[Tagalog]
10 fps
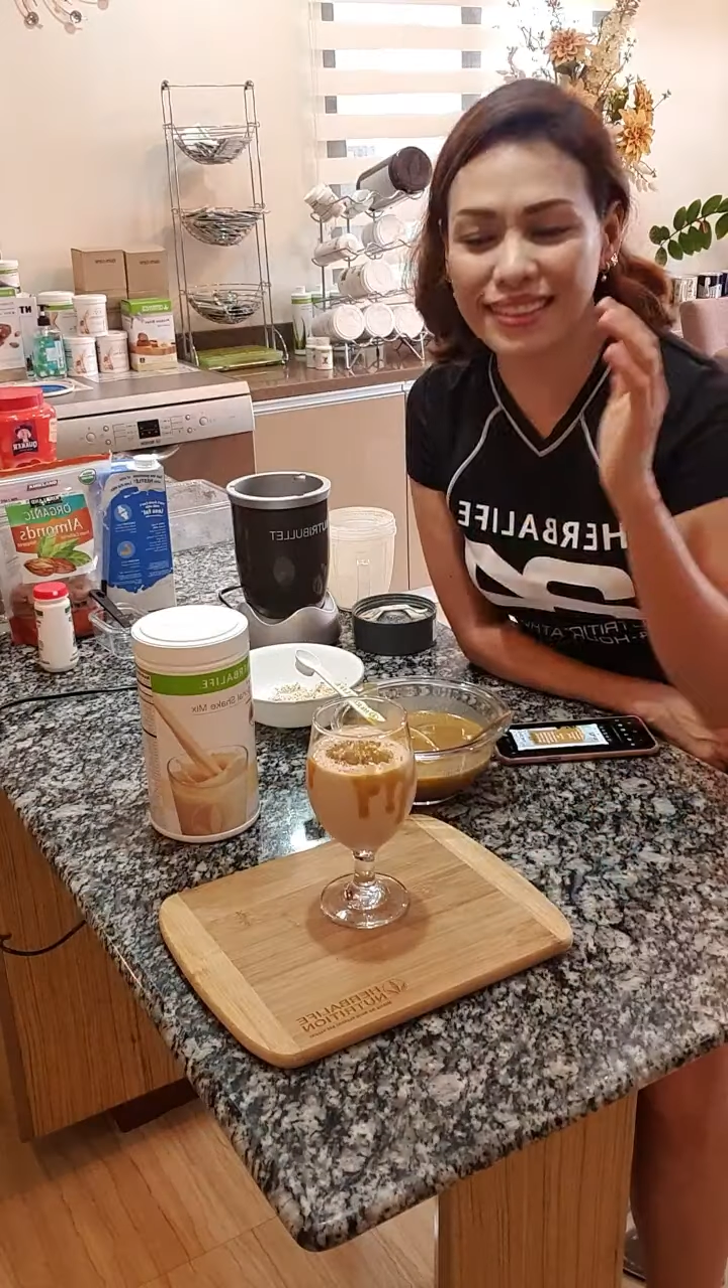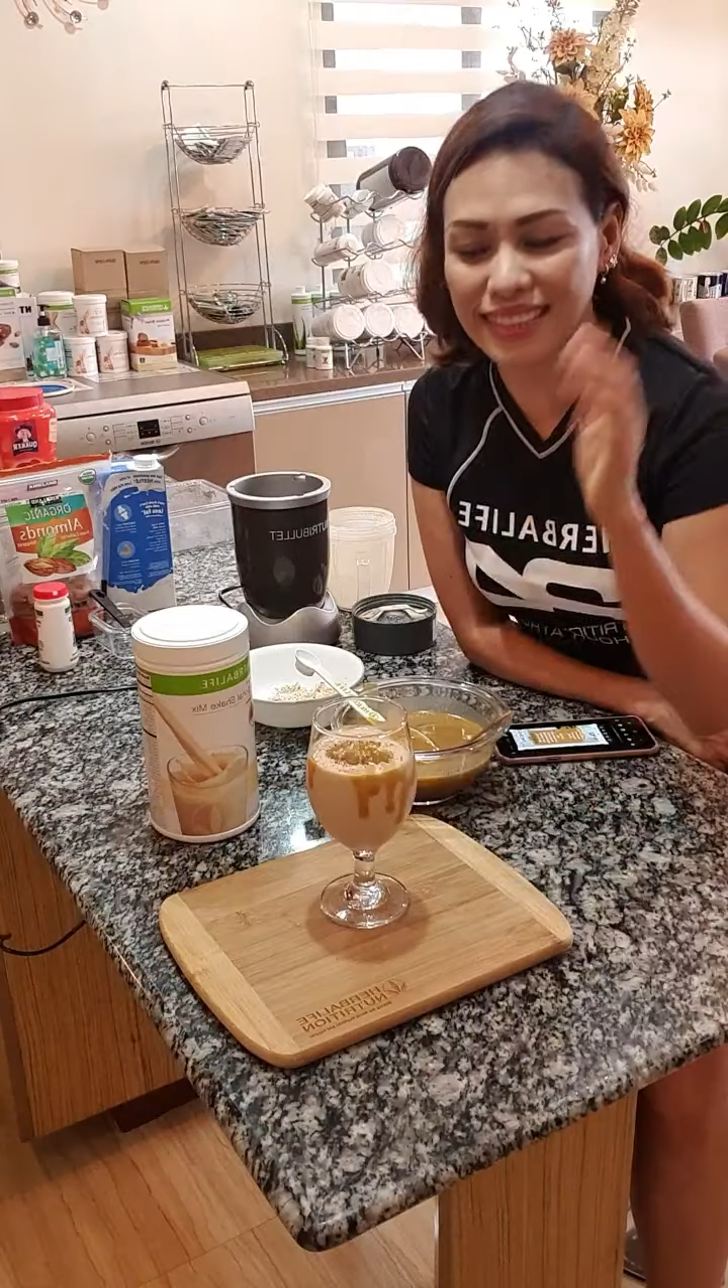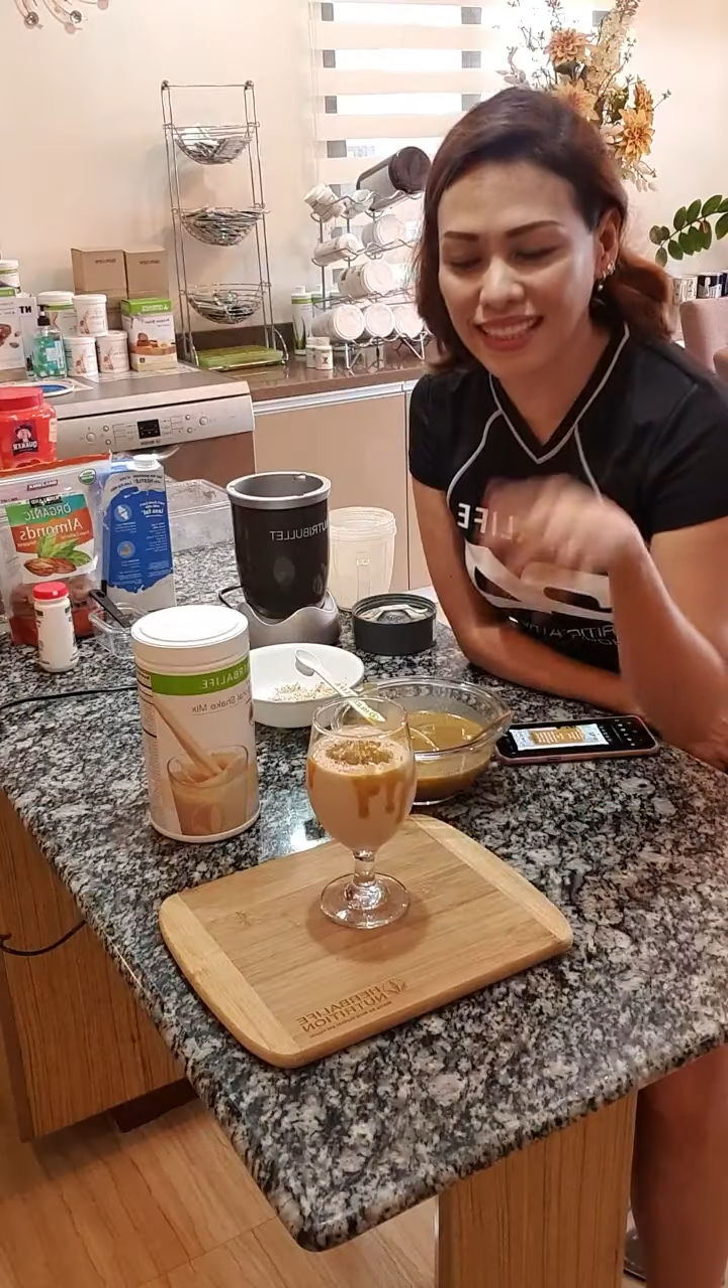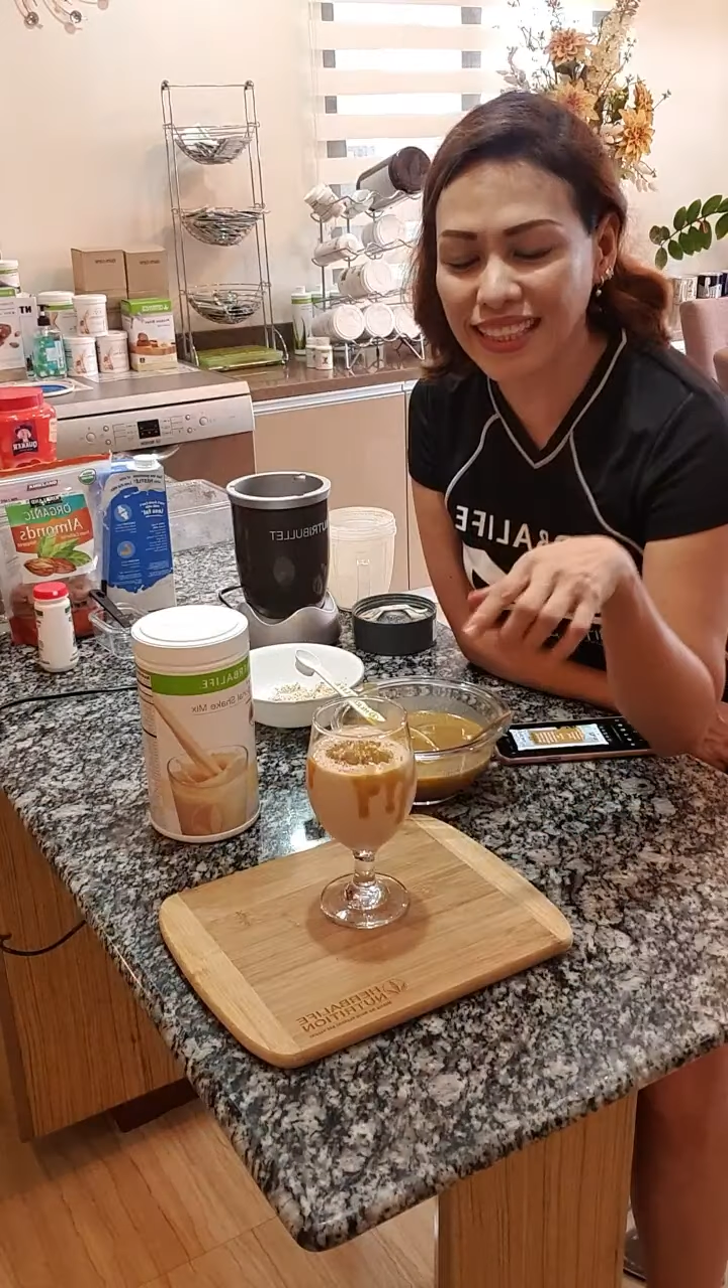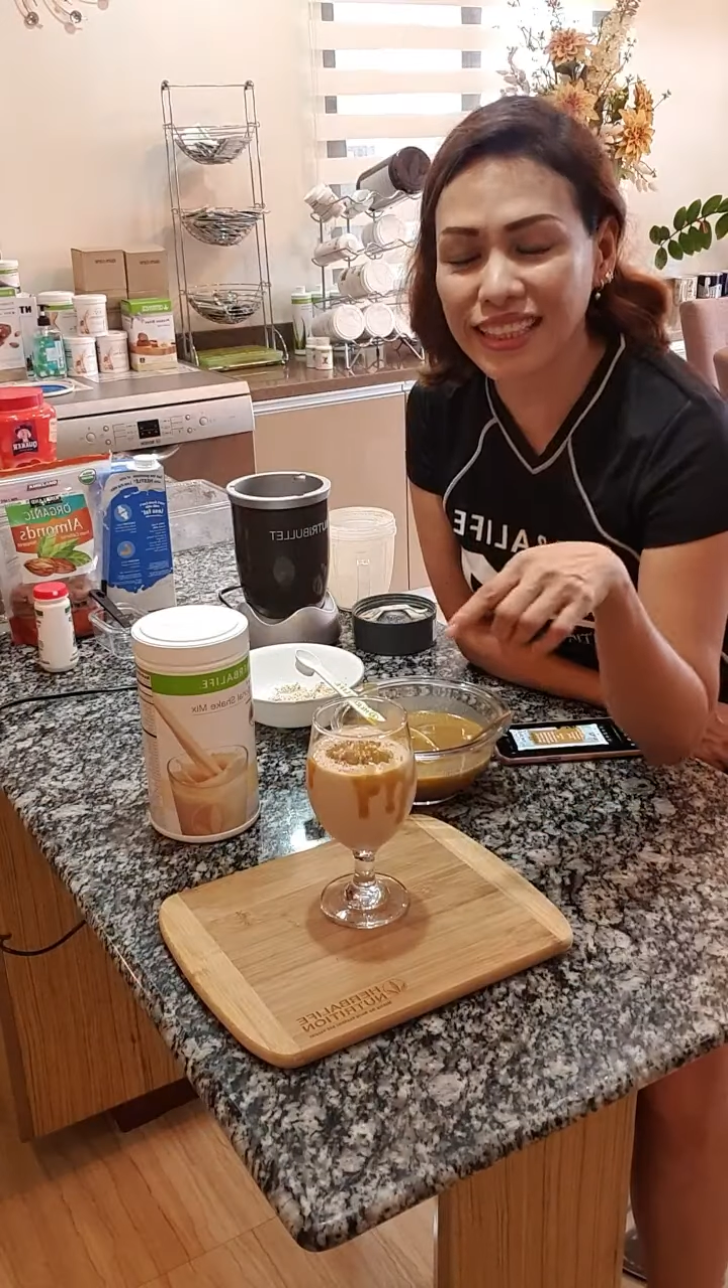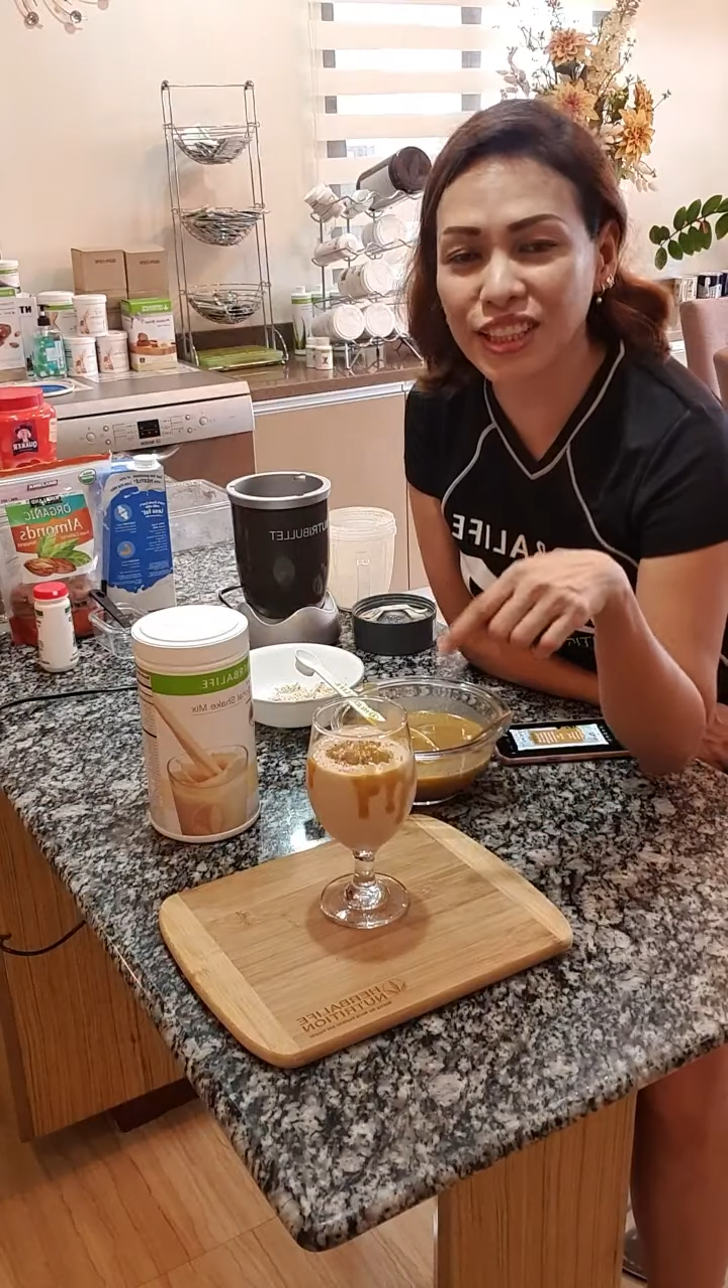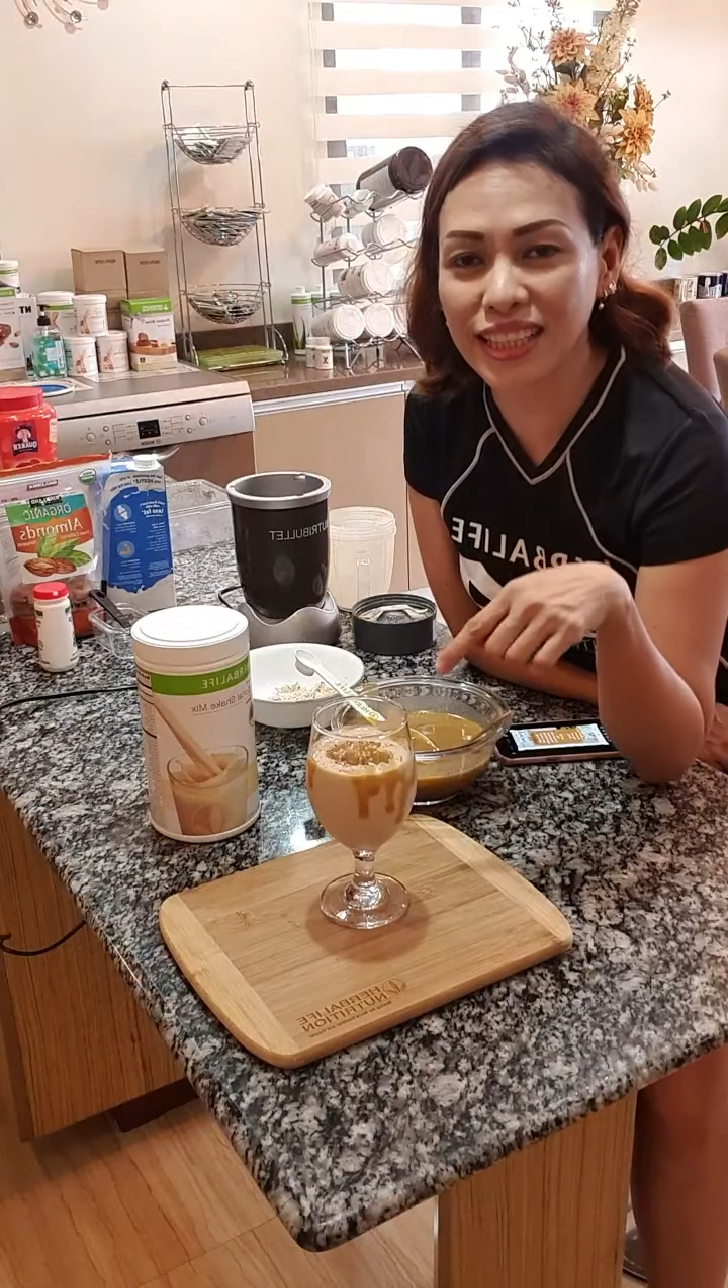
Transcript: kani